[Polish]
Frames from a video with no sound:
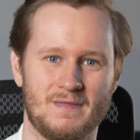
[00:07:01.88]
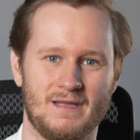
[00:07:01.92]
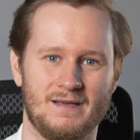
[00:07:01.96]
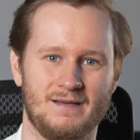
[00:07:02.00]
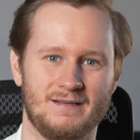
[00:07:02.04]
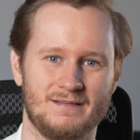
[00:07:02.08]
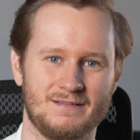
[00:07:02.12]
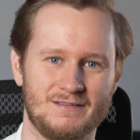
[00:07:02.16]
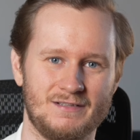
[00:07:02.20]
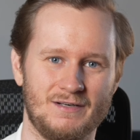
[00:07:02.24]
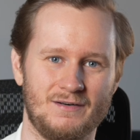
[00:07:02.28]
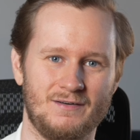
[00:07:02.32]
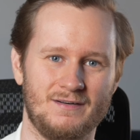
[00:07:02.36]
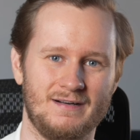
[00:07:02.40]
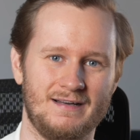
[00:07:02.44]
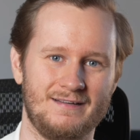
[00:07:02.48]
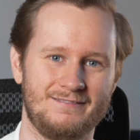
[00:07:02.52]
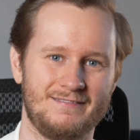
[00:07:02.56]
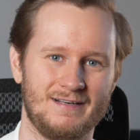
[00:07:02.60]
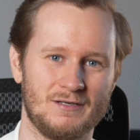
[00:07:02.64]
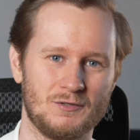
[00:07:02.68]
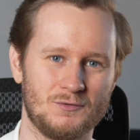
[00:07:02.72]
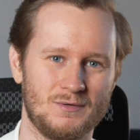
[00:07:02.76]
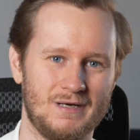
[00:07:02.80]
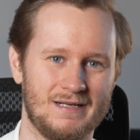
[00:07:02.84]
e, do
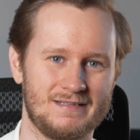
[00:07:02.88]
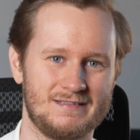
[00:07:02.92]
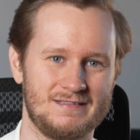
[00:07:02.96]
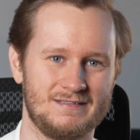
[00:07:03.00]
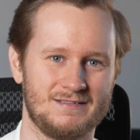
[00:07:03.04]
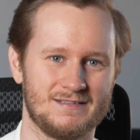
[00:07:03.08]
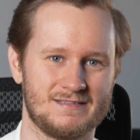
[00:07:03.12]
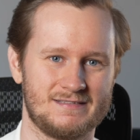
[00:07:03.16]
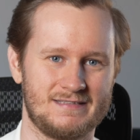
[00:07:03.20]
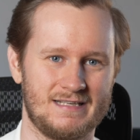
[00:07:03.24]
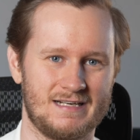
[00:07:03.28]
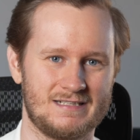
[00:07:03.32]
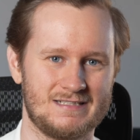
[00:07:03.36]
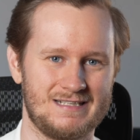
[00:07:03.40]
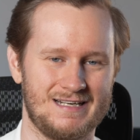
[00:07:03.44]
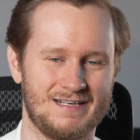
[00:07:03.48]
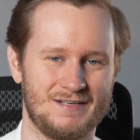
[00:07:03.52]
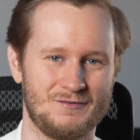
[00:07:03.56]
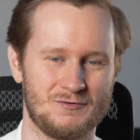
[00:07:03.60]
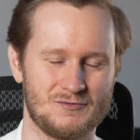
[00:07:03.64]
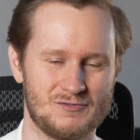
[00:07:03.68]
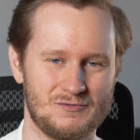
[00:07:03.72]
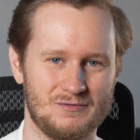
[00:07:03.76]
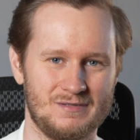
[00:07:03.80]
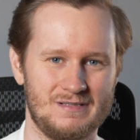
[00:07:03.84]
ewaluacji dostarczanej
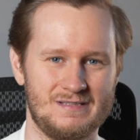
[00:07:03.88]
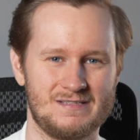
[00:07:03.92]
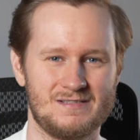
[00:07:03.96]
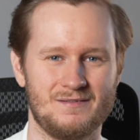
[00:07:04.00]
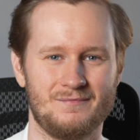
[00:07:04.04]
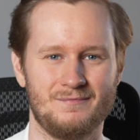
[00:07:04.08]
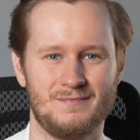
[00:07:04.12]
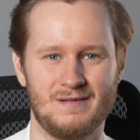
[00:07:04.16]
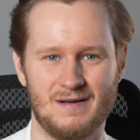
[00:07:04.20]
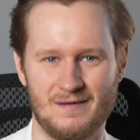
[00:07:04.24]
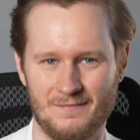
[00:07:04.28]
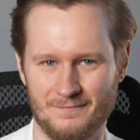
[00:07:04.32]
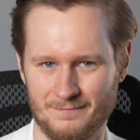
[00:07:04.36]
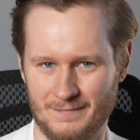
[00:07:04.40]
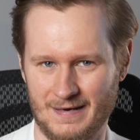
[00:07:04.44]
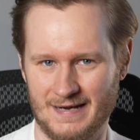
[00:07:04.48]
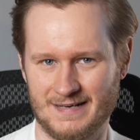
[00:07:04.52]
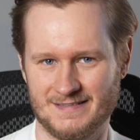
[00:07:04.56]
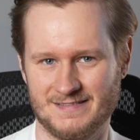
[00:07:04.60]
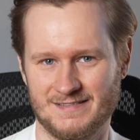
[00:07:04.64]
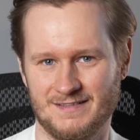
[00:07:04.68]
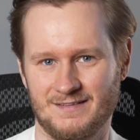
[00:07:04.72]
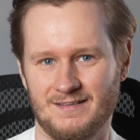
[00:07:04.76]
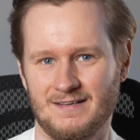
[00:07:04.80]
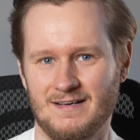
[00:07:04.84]
usługi, są
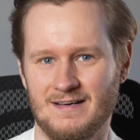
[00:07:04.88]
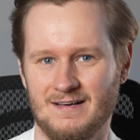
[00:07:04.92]
bardzo